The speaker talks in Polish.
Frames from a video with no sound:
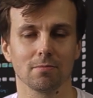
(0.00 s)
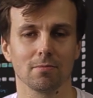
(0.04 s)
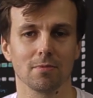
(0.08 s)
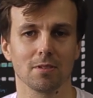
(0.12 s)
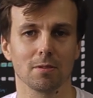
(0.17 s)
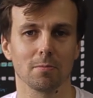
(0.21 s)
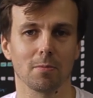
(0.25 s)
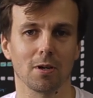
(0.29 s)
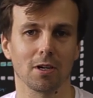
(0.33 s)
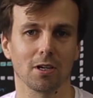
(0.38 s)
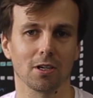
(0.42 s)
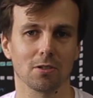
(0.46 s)

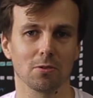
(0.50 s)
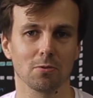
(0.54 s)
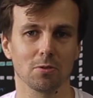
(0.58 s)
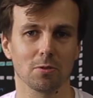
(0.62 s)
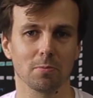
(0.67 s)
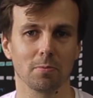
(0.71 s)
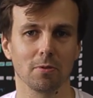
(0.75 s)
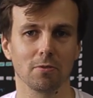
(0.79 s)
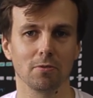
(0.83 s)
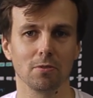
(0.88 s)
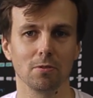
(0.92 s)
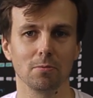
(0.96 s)
zmaga się
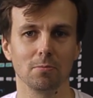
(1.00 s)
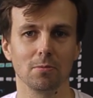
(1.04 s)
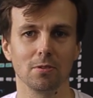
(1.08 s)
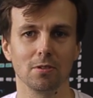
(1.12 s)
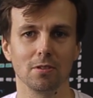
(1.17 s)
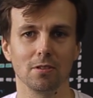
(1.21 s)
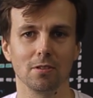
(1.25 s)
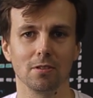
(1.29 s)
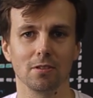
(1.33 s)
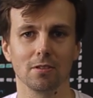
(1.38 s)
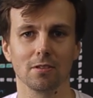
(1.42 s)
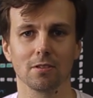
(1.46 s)
z
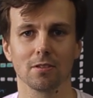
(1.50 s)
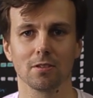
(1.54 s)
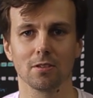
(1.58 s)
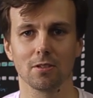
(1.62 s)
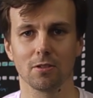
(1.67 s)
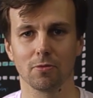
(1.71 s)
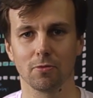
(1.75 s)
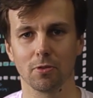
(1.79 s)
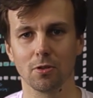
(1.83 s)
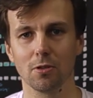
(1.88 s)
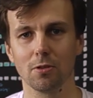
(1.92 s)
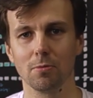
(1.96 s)
pewnymi
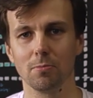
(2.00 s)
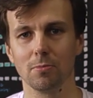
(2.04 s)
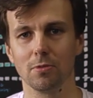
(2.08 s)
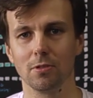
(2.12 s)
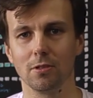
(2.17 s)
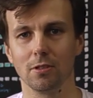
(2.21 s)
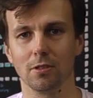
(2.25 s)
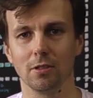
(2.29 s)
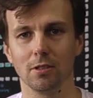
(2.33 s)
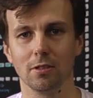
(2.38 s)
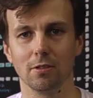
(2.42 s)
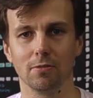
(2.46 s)
swoimi
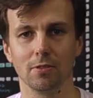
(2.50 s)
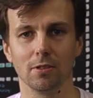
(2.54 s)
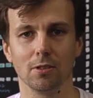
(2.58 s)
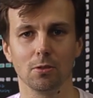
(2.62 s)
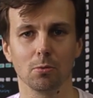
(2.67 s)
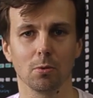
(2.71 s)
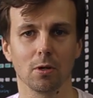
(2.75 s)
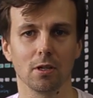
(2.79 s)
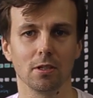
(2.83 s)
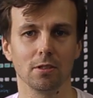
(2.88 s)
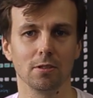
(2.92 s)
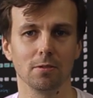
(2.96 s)

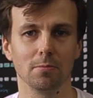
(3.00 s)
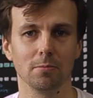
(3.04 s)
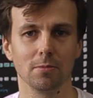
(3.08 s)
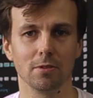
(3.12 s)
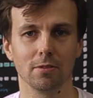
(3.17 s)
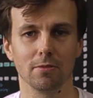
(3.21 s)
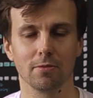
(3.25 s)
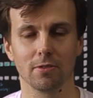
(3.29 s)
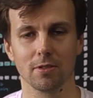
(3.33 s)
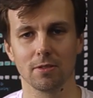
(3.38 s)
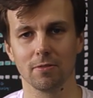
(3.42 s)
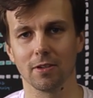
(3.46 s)

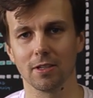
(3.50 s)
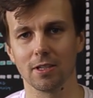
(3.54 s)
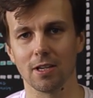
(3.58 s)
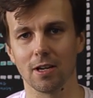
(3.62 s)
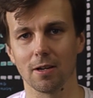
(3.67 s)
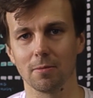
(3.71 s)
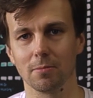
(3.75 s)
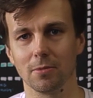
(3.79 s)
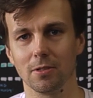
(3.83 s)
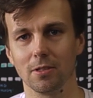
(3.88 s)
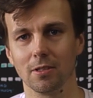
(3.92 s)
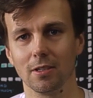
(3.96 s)
indywidualnymi
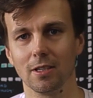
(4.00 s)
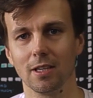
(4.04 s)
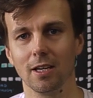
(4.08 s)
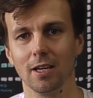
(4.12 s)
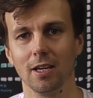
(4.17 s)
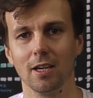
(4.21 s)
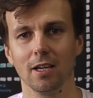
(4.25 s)
wyzwaniami.